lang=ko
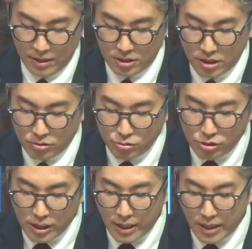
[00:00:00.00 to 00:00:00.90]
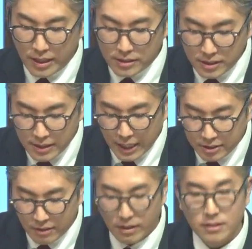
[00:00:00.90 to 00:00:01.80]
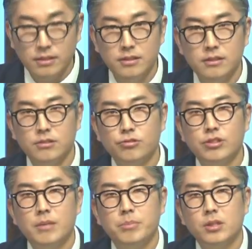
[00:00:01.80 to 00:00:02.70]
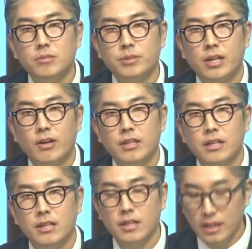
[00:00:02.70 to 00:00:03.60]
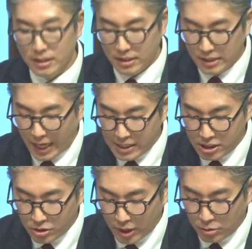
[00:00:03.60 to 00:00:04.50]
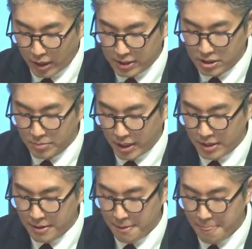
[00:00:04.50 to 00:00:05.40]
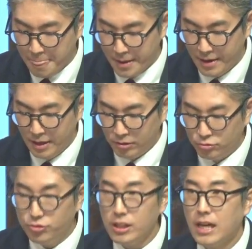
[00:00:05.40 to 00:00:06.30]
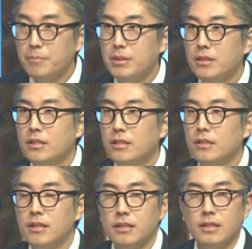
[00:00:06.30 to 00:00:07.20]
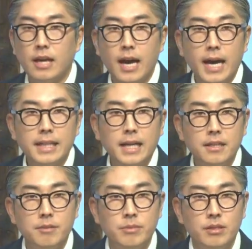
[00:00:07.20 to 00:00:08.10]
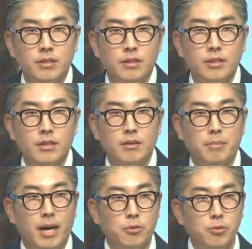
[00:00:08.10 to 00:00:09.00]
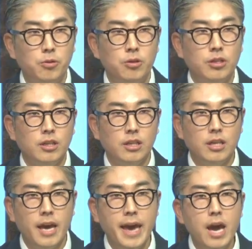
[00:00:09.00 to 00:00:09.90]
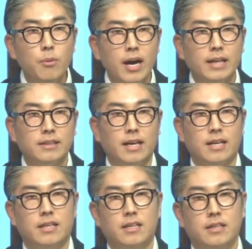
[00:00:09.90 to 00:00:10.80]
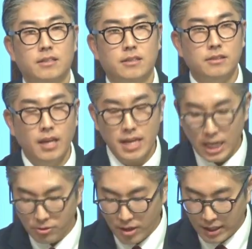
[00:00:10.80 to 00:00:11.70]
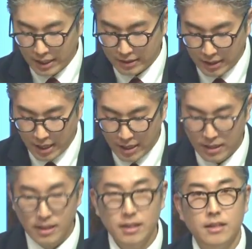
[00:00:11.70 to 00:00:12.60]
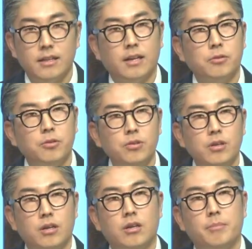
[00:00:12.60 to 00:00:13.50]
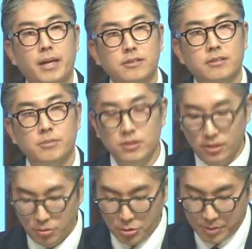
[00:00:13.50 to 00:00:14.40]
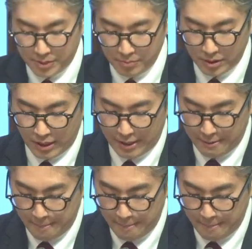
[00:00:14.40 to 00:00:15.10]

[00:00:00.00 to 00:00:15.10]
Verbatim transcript: 즉 우리의 신앙생활은 우리의 믿음 생활이 이 날씨와도 같지만 우리가 믿는 이 하나님은 바로 이 해와 같다. 이 태양과 같다라고 어, 말씀을 드리고 싶습니다.